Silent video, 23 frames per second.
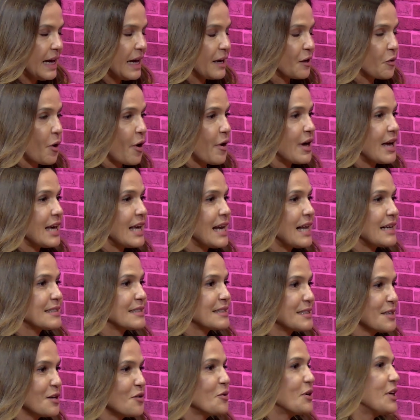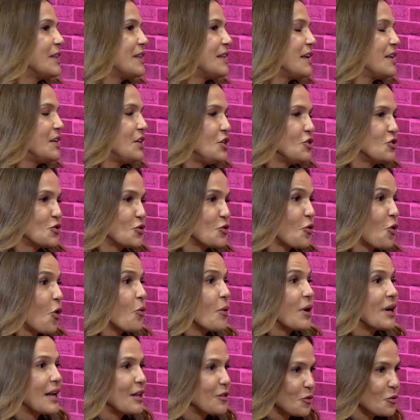Qual é a relação que tem isso com
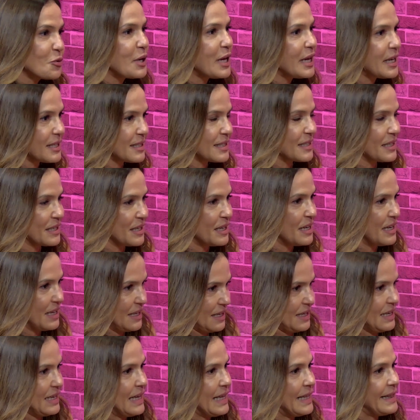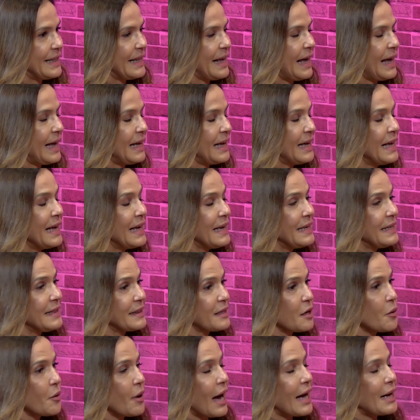a natureza, uhum. né?
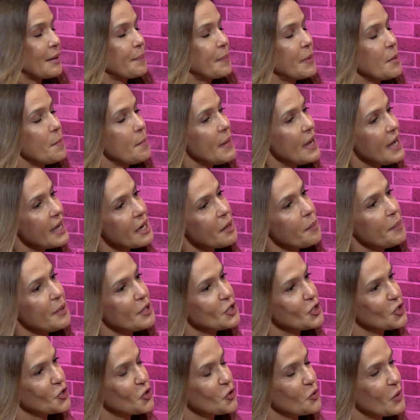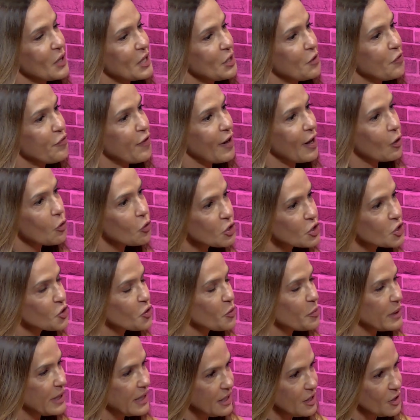Então, a primeira pessoa que falou
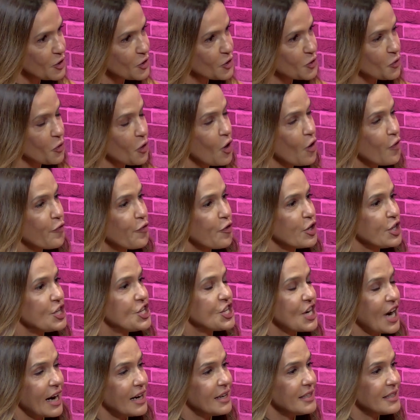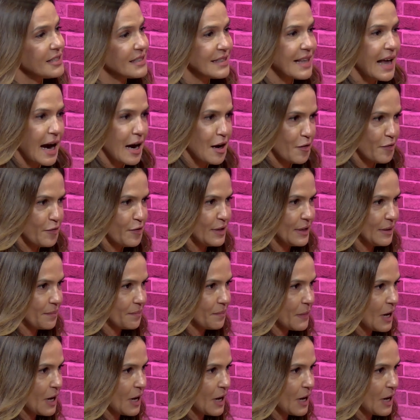sobre isso foi Charles Darwin.